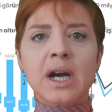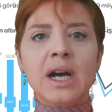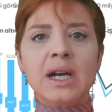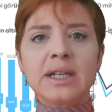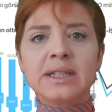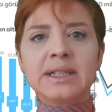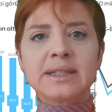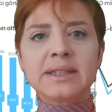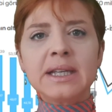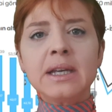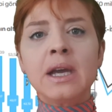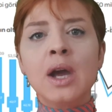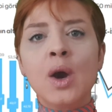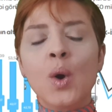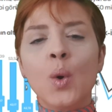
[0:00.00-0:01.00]

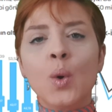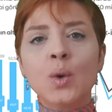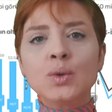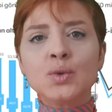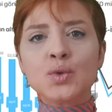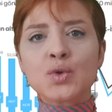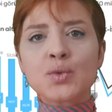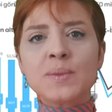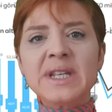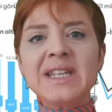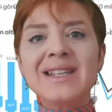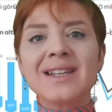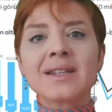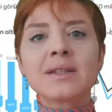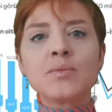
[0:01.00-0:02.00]
ailede
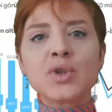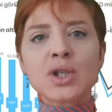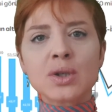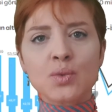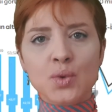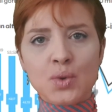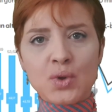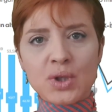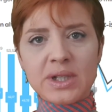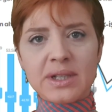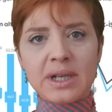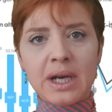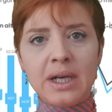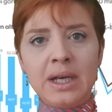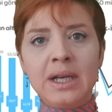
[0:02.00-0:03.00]
13.073
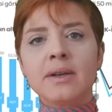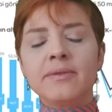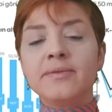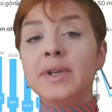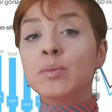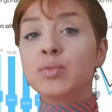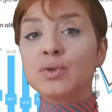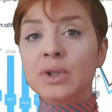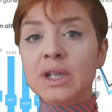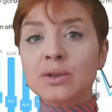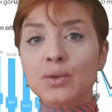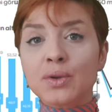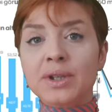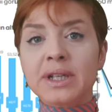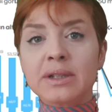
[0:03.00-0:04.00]
lira ve buna
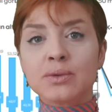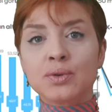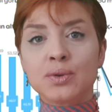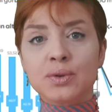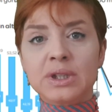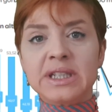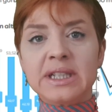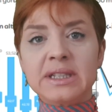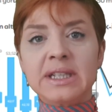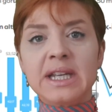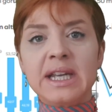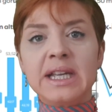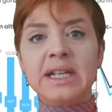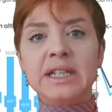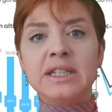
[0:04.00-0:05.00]
göre
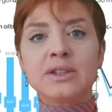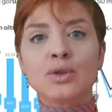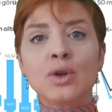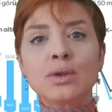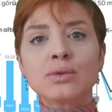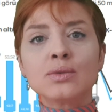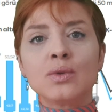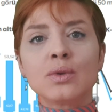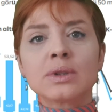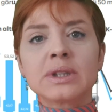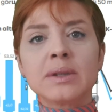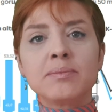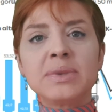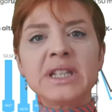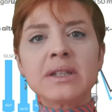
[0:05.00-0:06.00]
Türkiye'de
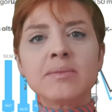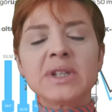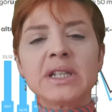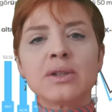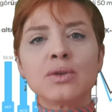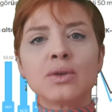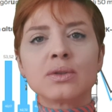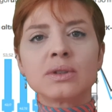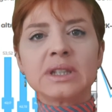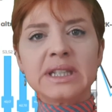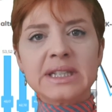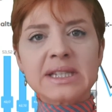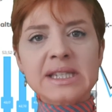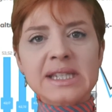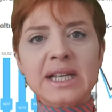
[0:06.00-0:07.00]
54.1 milyon
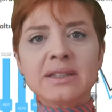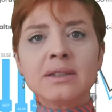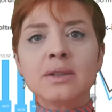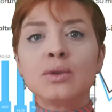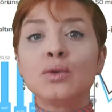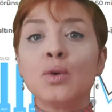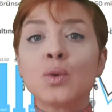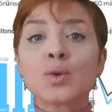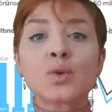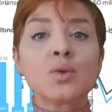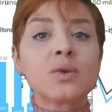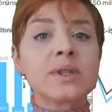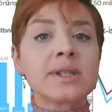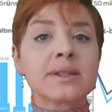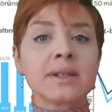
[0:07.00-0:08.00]
insan
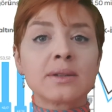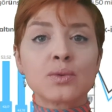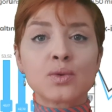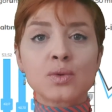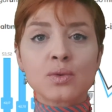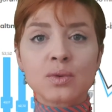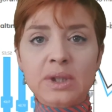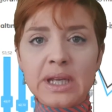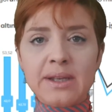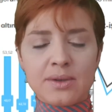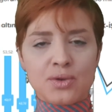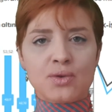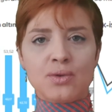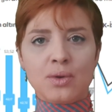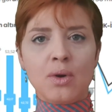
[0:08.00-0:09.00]
yoksul statüsünde
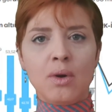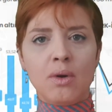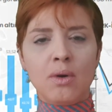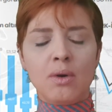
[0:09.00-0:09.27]
yaşıyor.